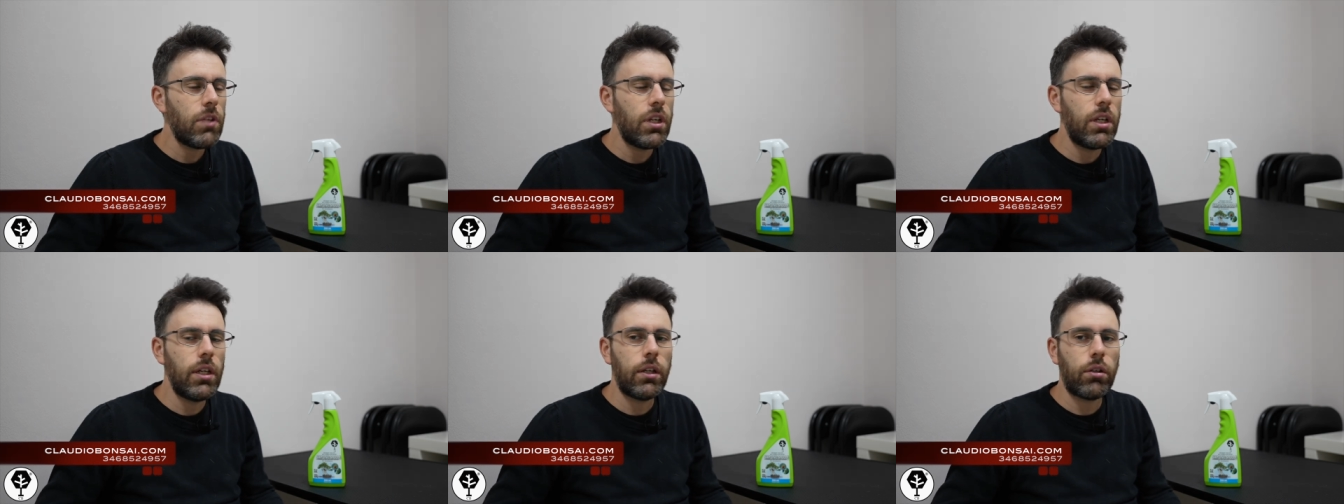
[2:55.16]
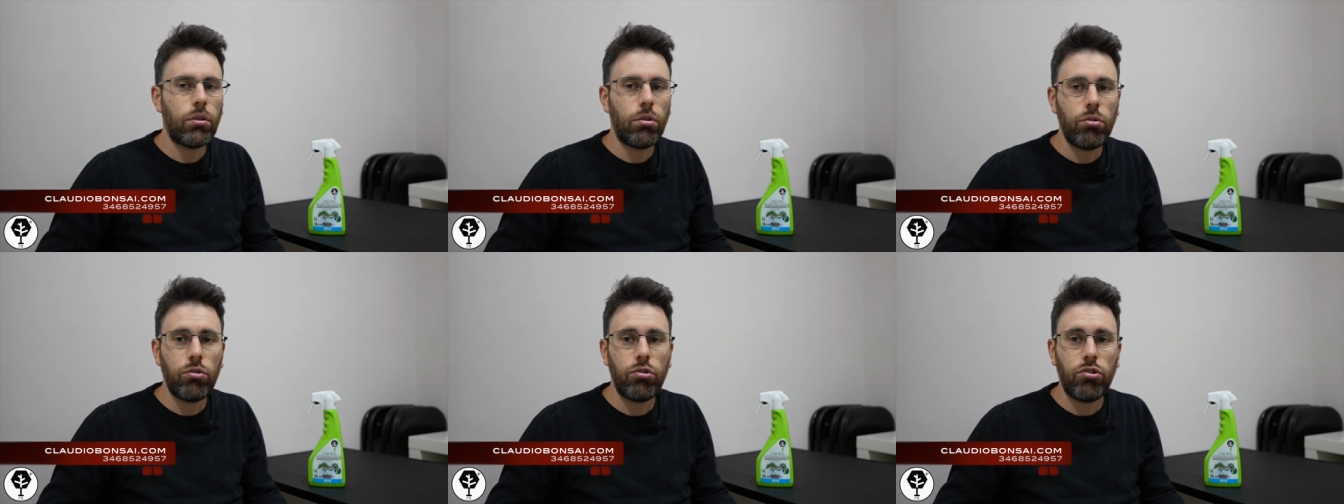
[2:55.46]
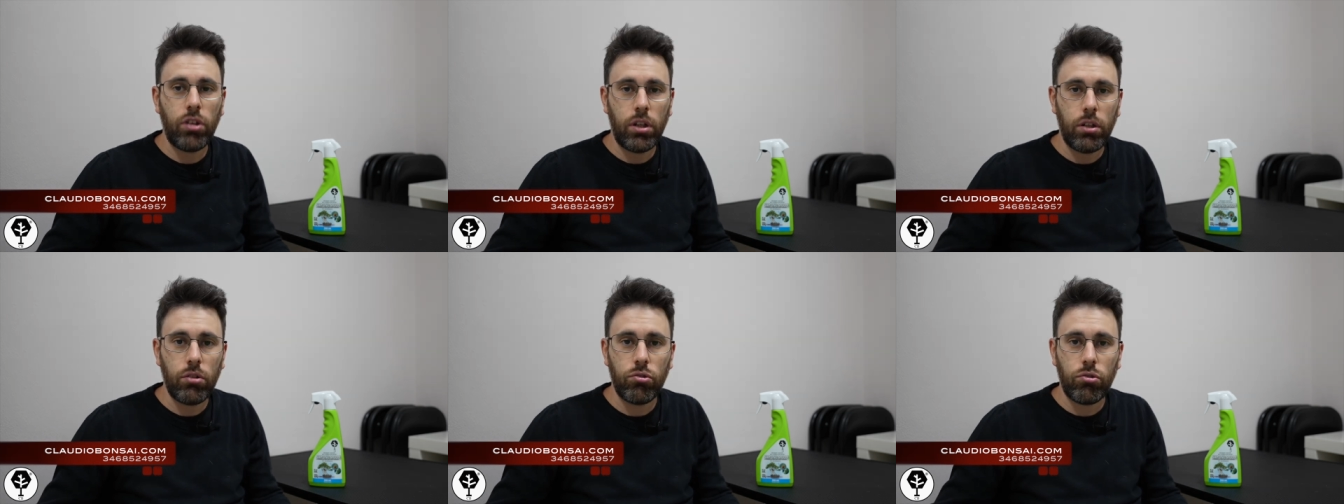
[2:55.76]
il
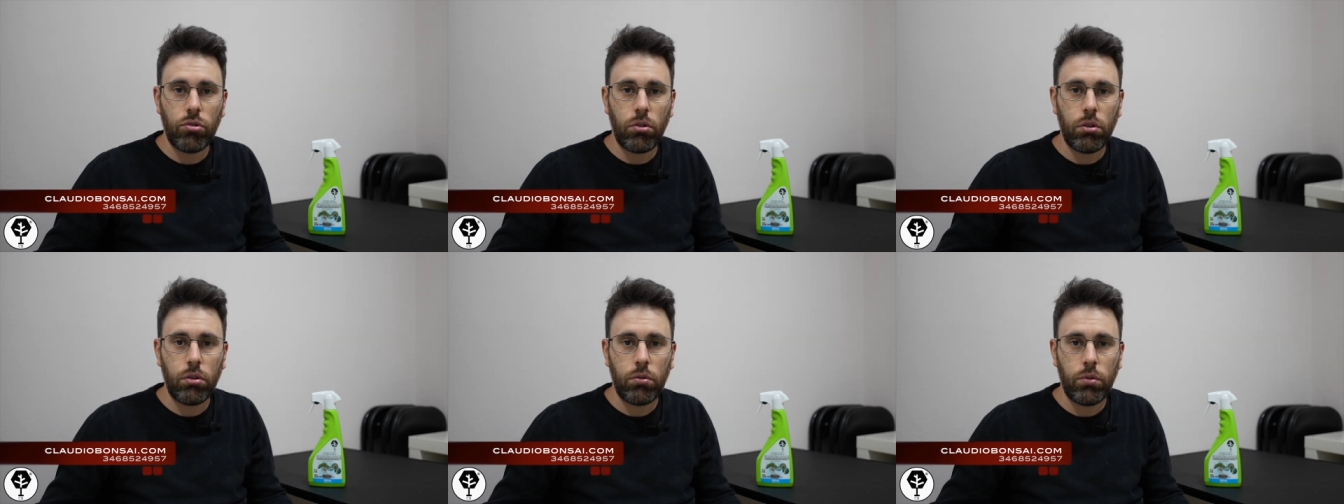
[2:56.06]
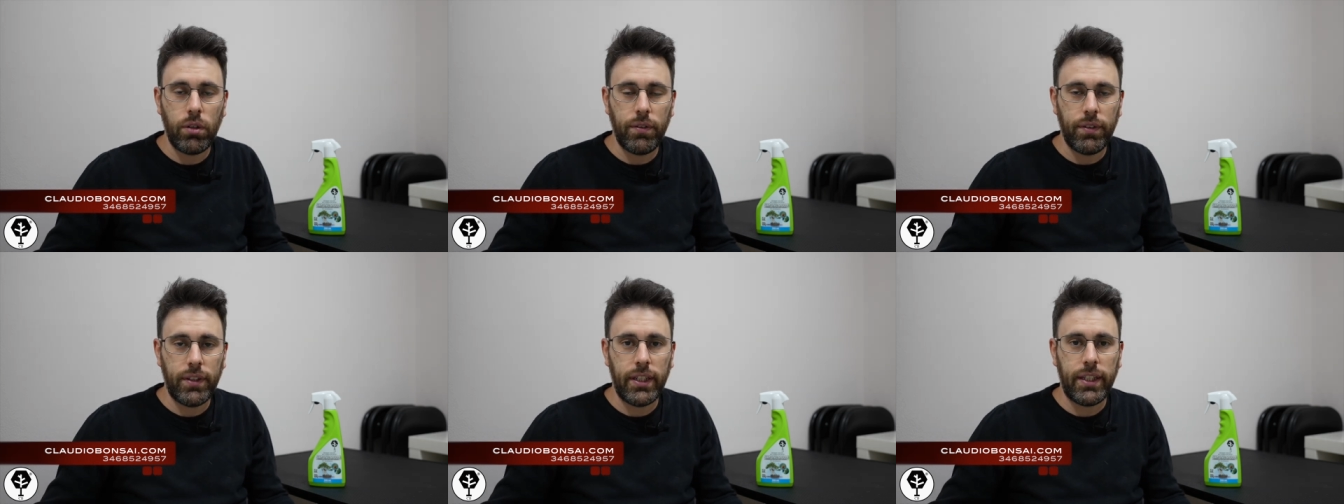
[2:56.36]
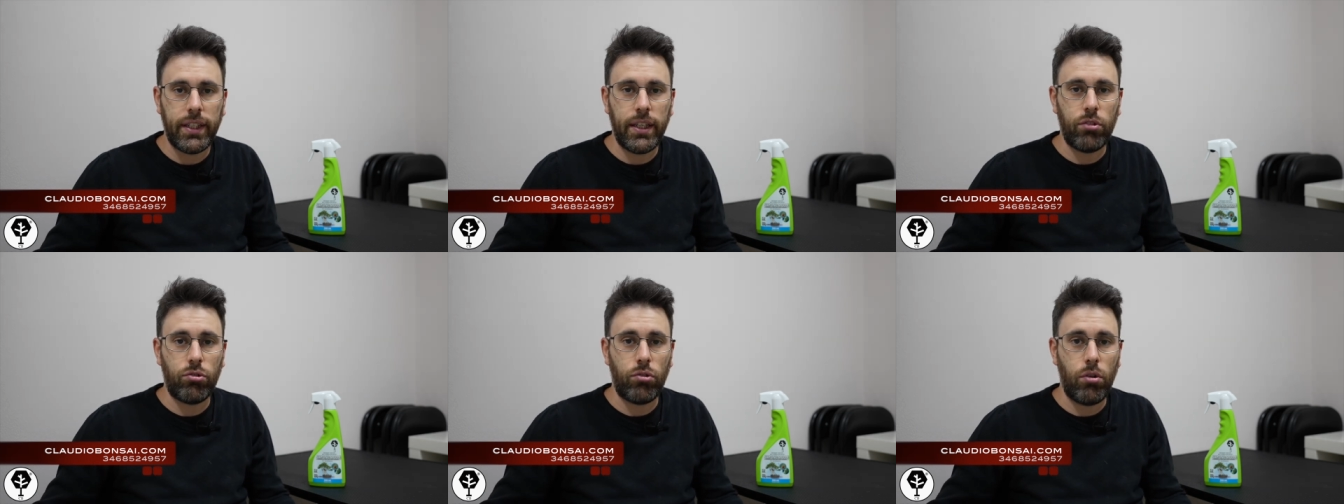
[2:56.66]
consenso, quindi avete
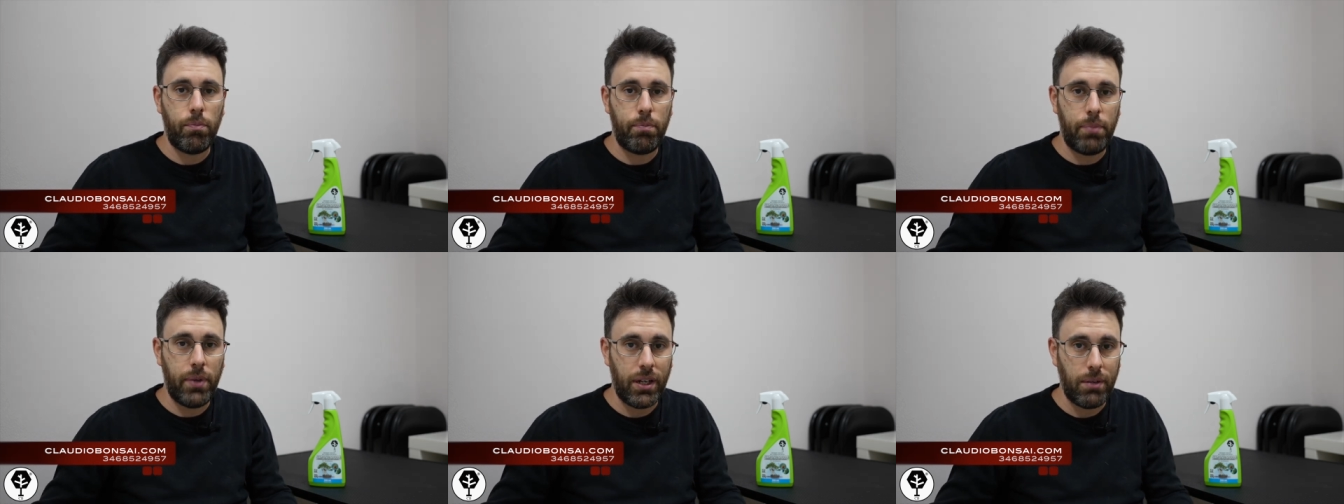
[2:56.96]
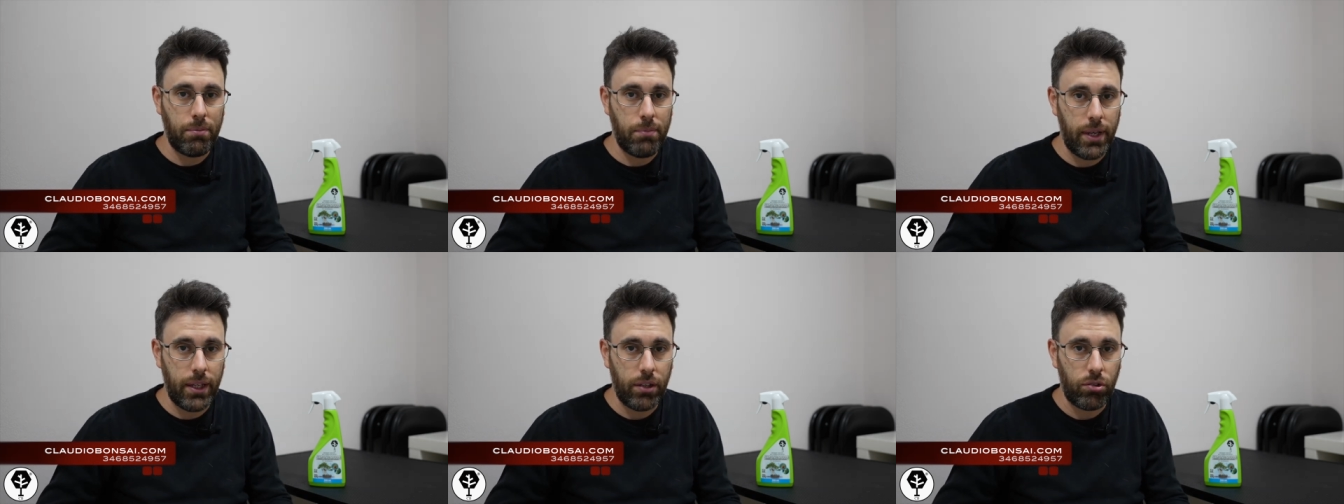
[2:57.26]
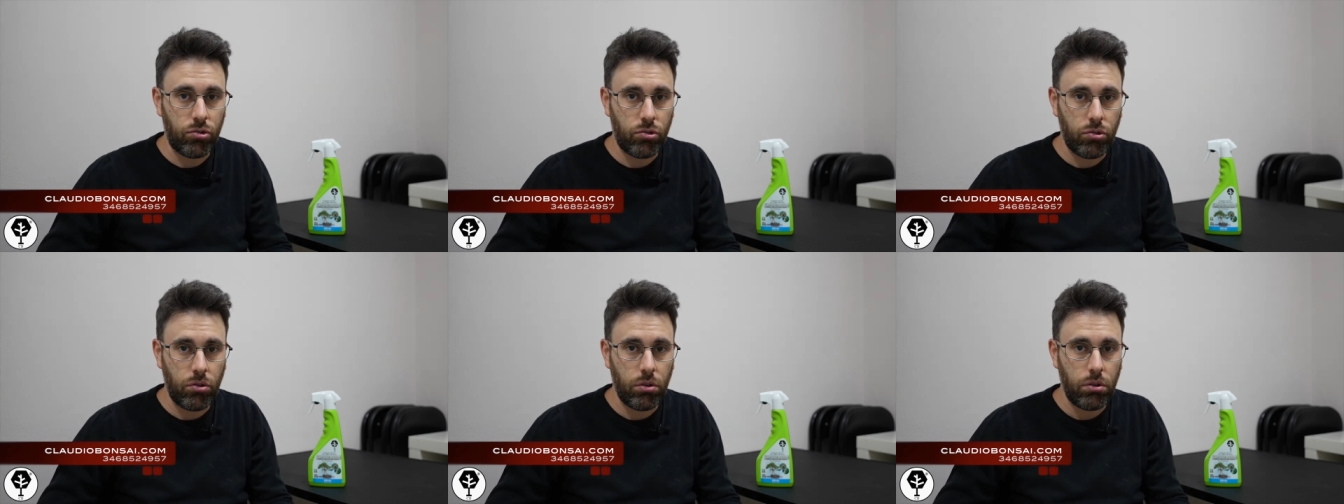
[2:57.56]
chiesto il
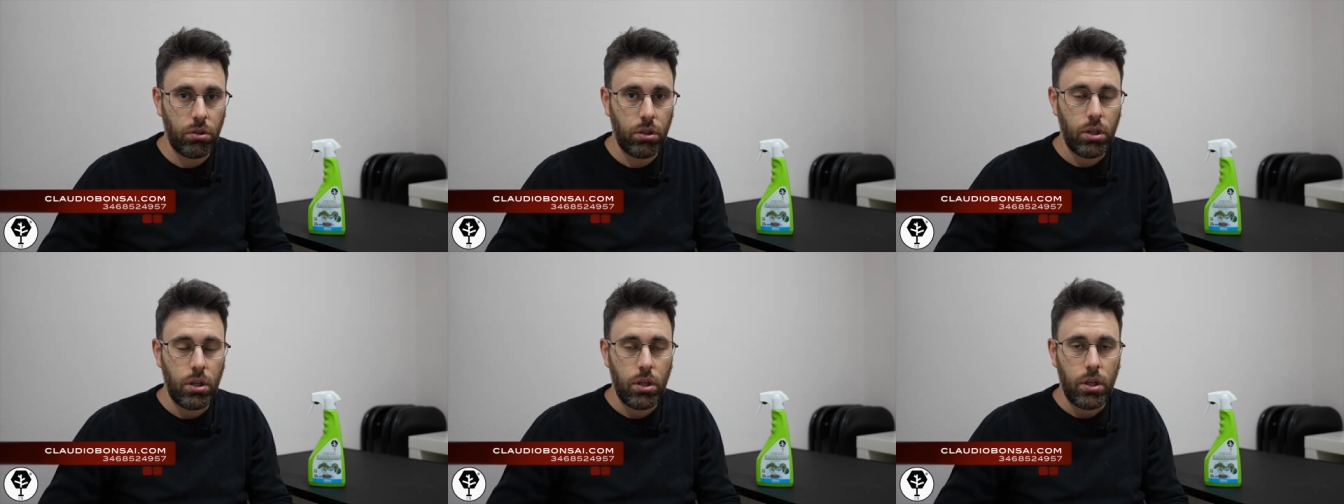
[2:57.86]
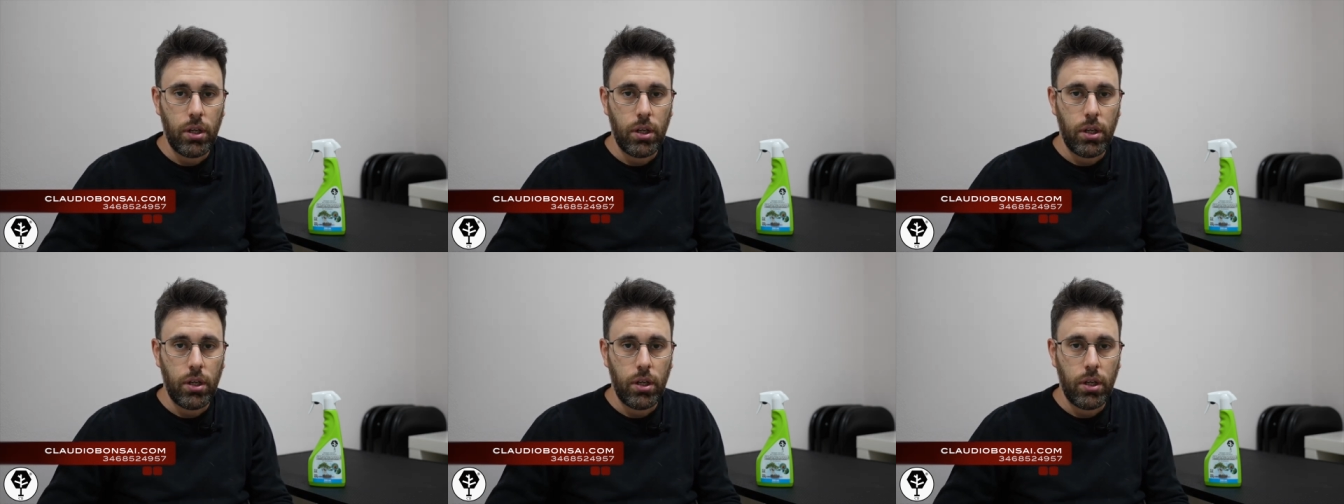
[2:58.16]
permesso